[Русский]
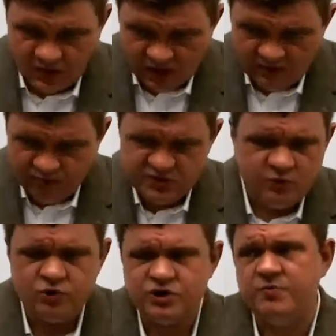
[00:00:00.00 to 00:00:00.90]
после того, как он
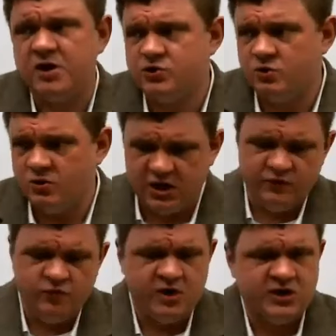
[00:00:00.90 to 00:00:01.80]
уже прошел, как его
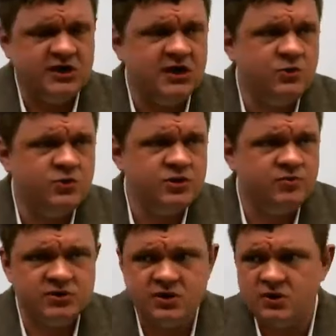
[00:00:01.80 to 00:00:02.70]
прошли люди,
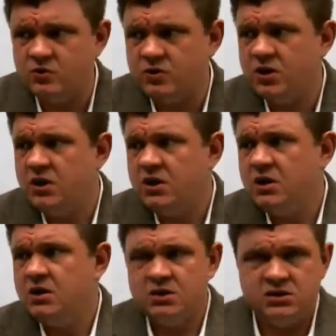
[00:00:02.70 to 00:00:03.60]
после того, как он
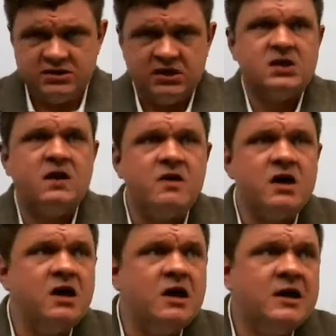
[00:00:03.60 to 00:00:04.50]
стартовал,